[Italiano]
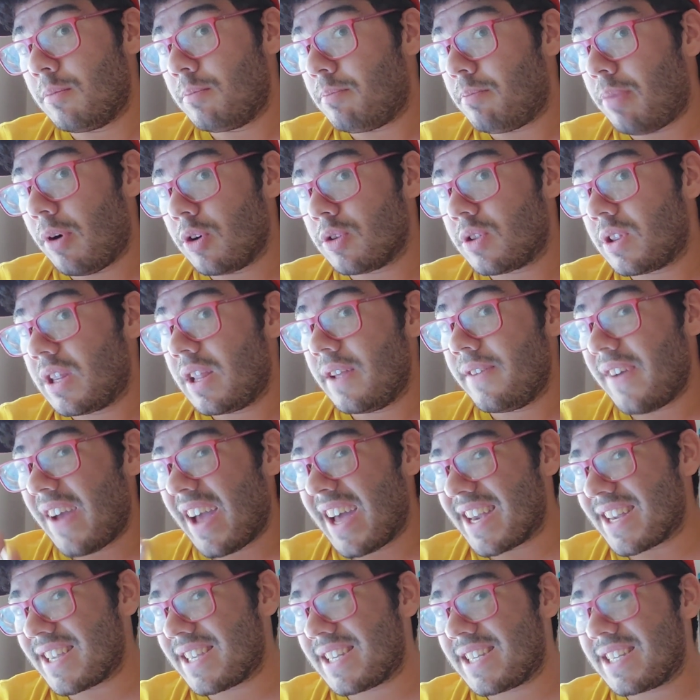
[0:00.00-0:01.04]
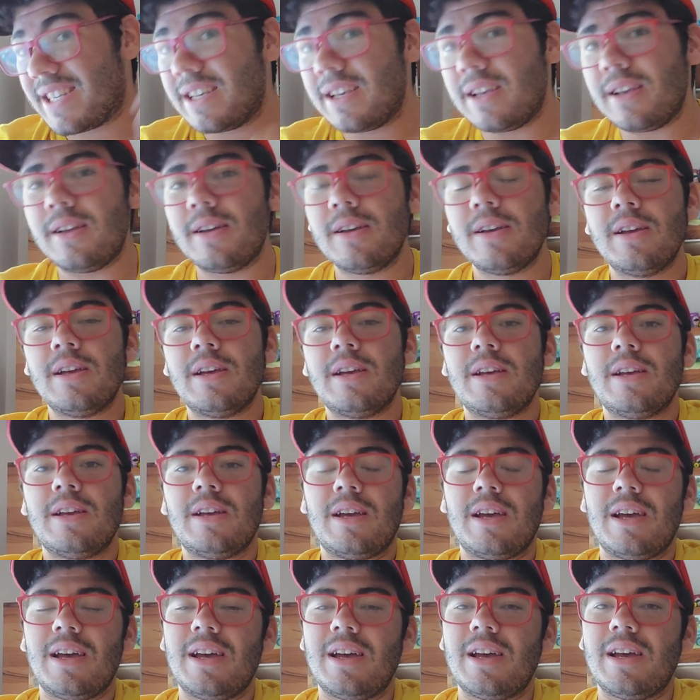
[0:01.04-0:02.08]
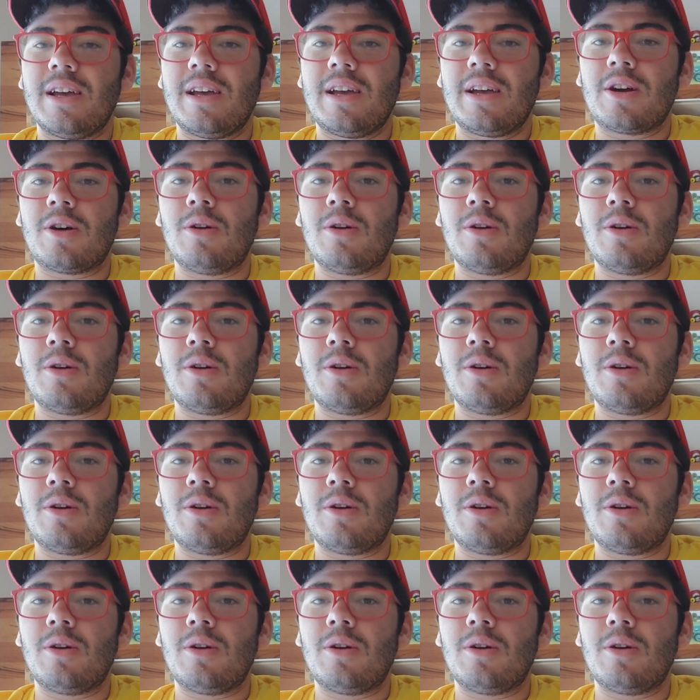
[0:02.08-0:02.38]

un po' diversi, eh,